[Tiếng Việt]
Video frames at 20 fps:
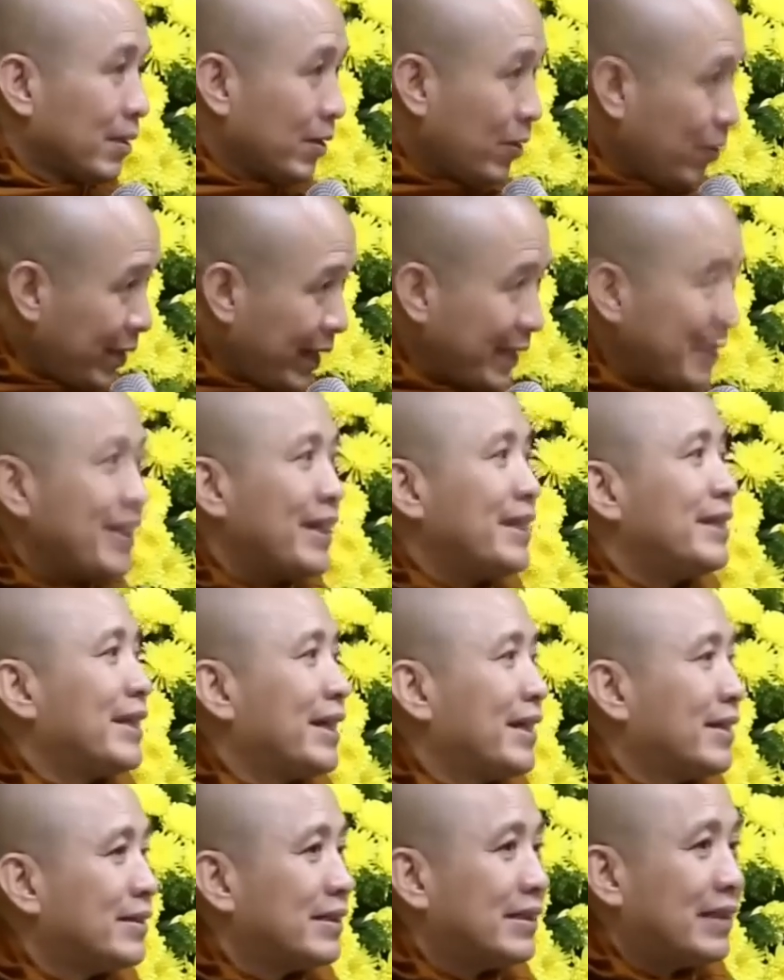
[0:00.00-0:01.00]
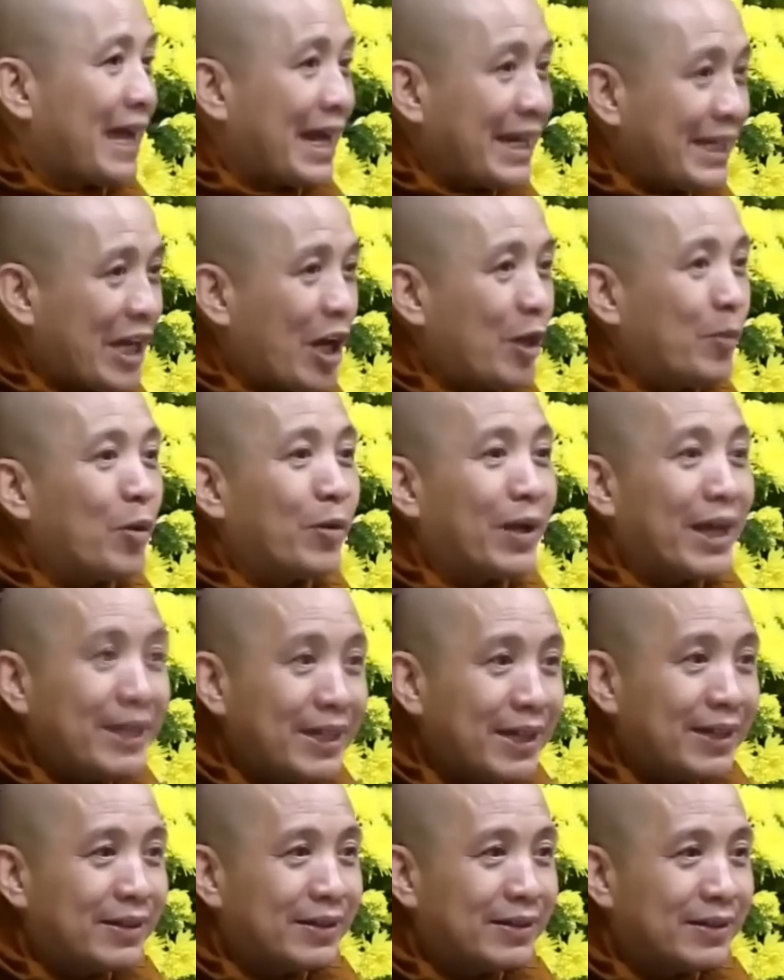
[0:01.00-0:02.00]
nó có cách nhìn nha khác nhau một cái
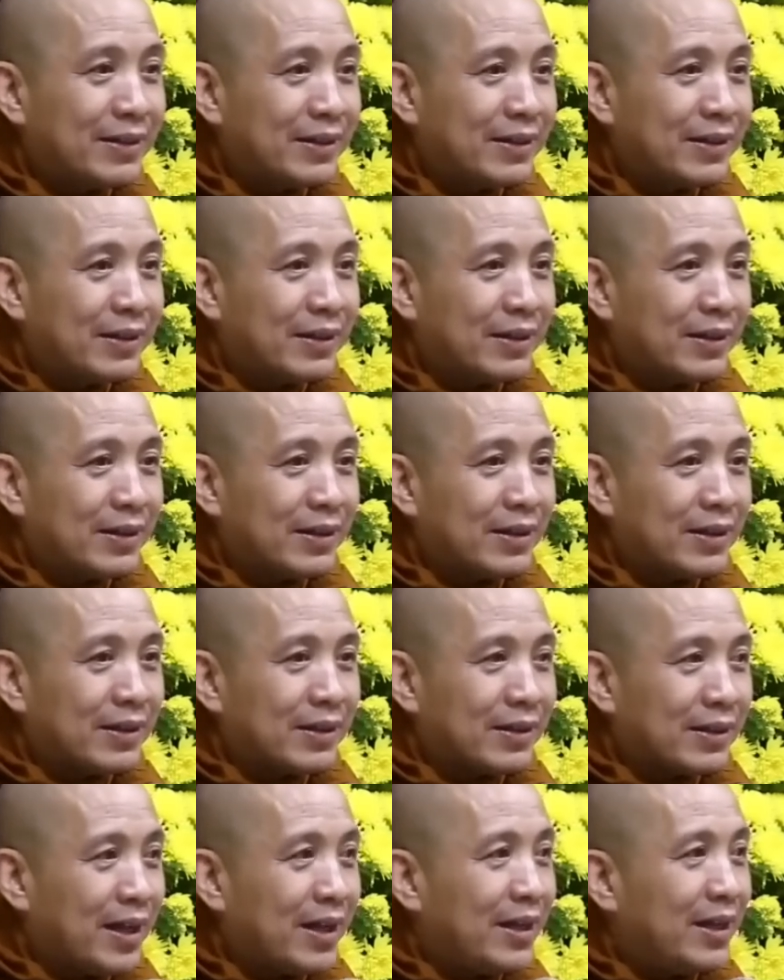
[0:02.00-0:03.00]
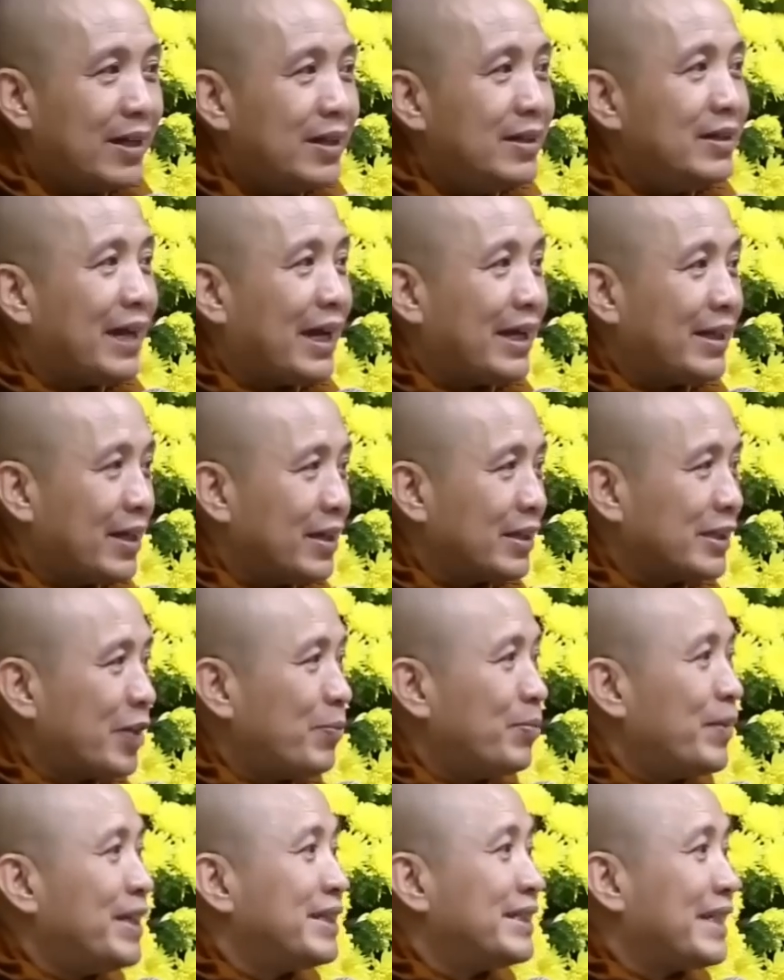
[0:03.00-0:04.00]
nhìn đời hư hay thực
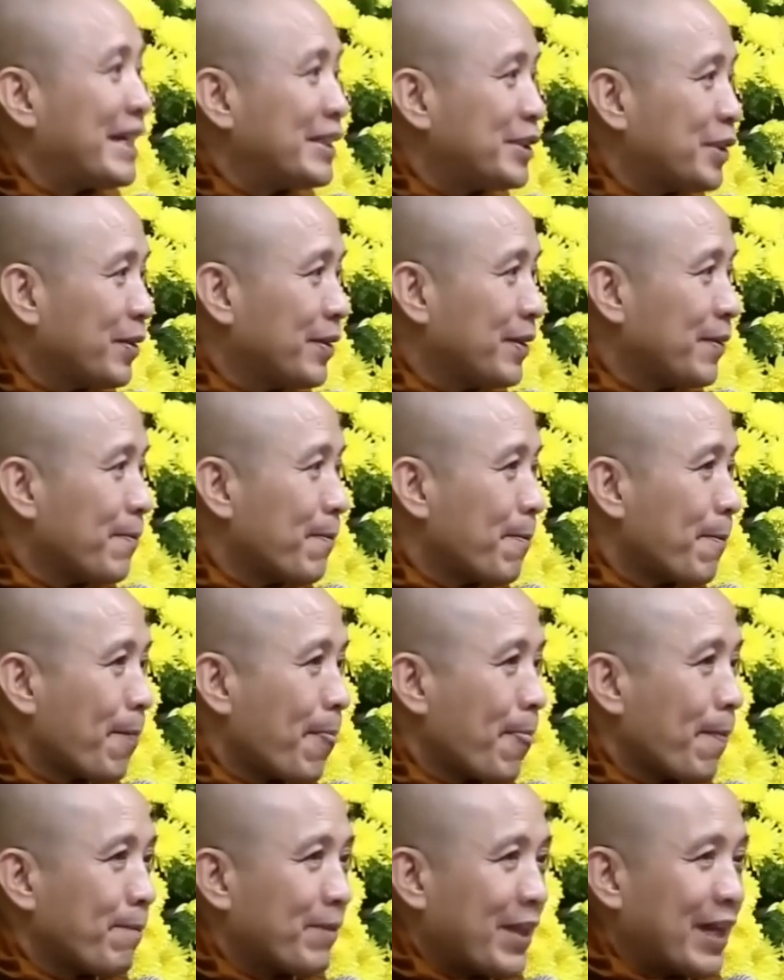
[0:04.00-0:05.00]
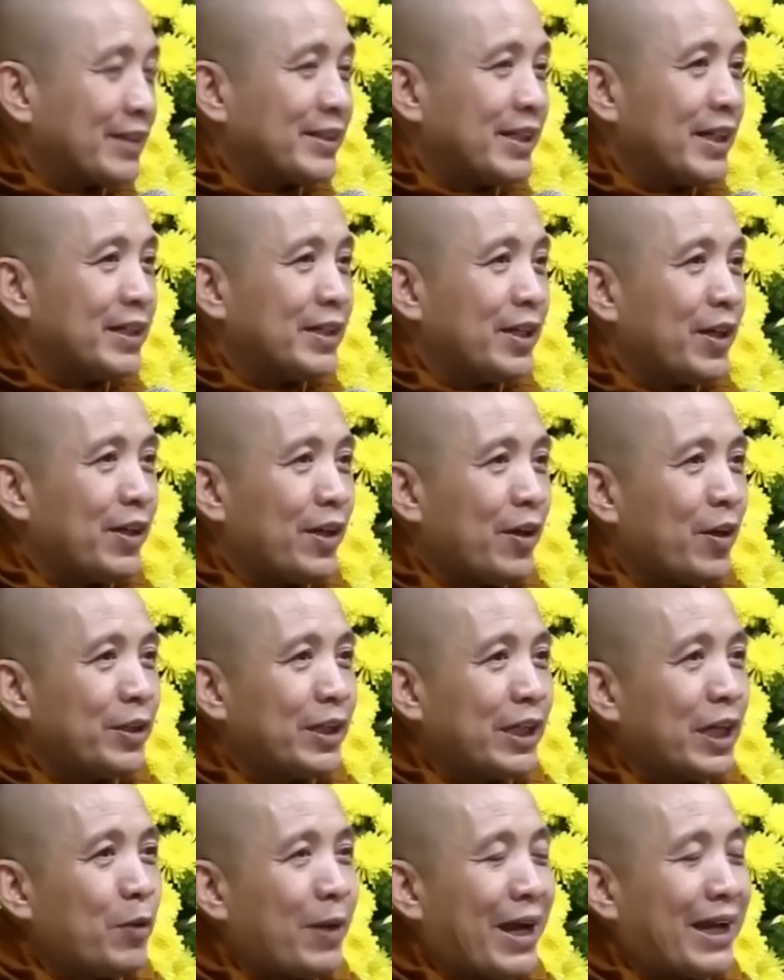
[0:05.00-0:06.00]
tâm mình sáng suốt thật sự đối
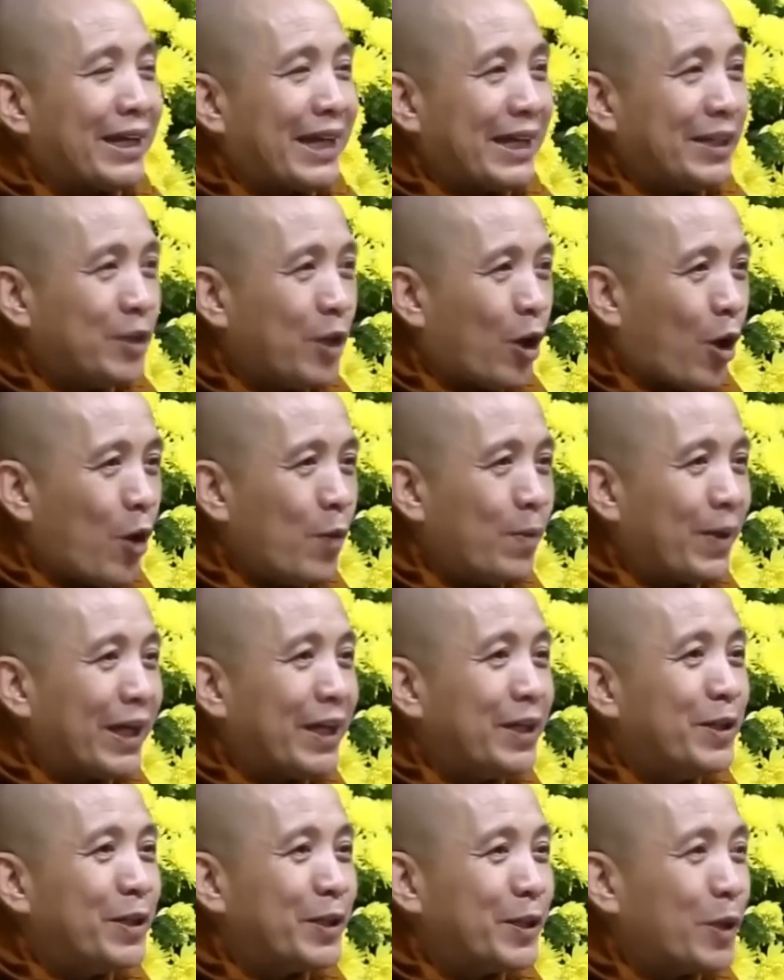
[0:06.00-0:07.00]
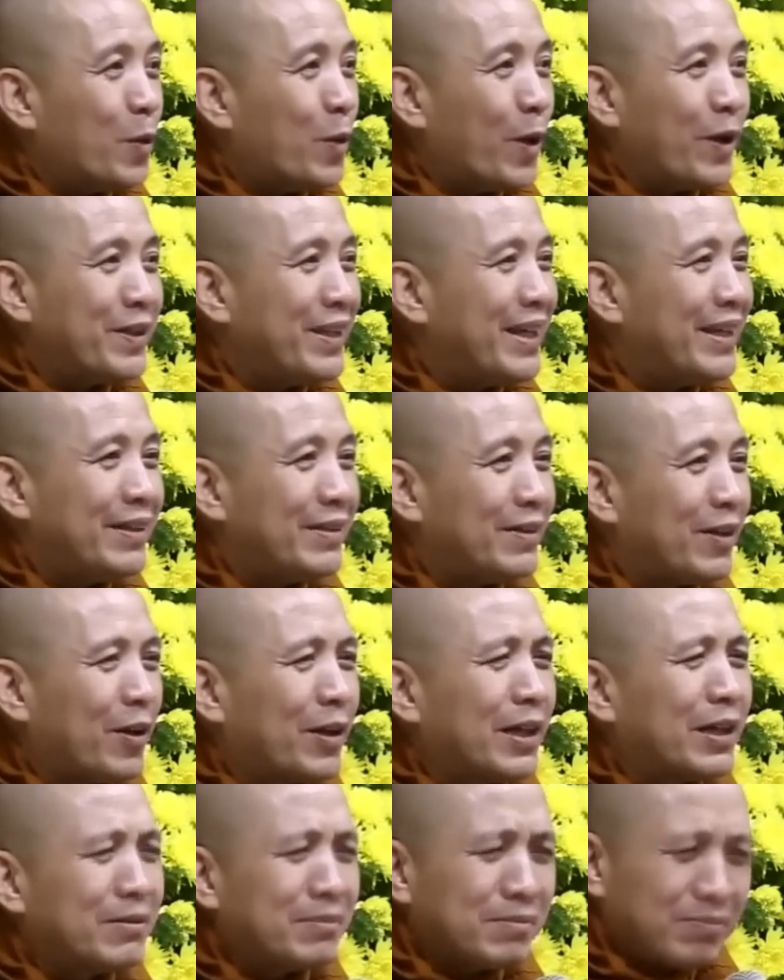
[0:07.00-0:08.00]
với cái hoàn cảnh khổ mà cái người tu họ nhìn
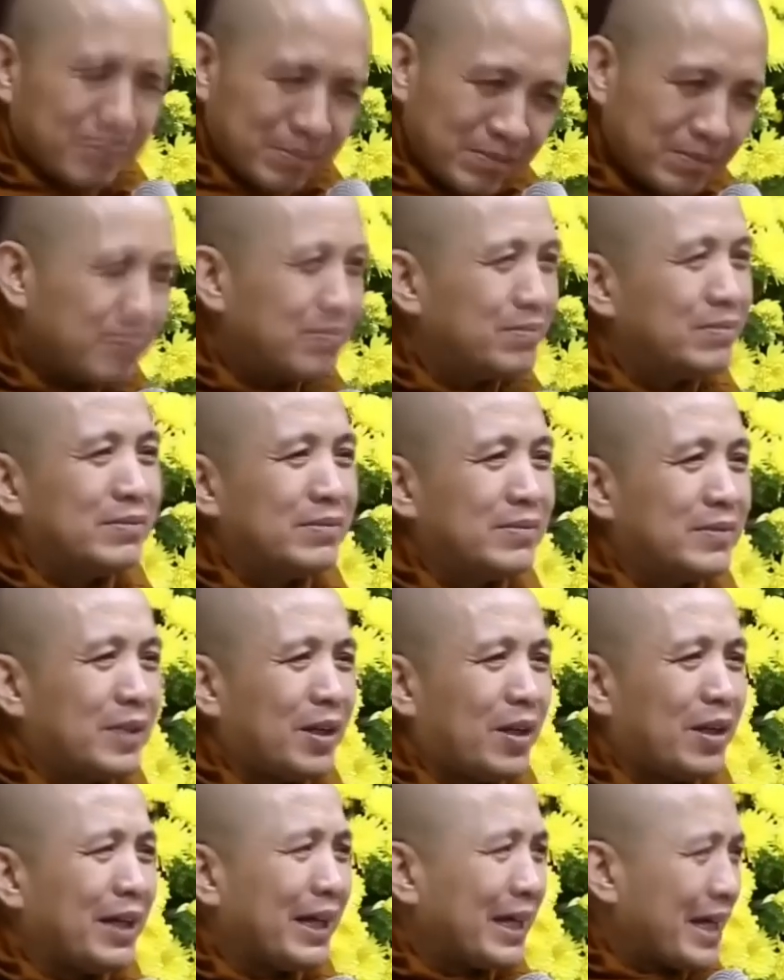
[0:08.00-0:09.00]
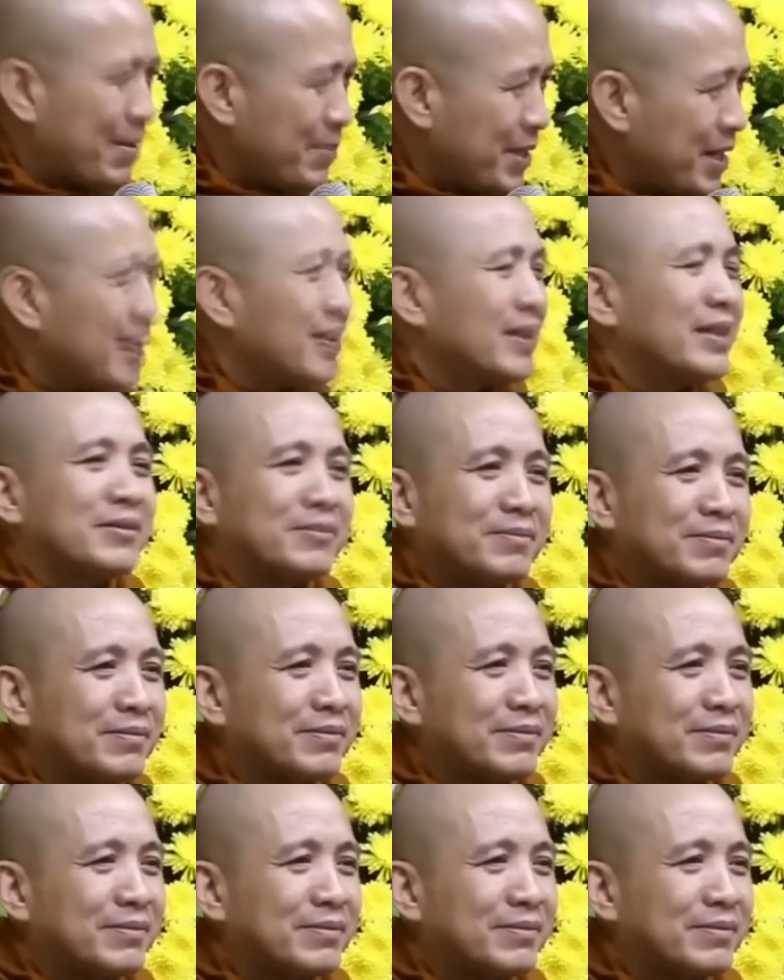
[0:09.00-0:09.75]
họ họ lại cảm ơn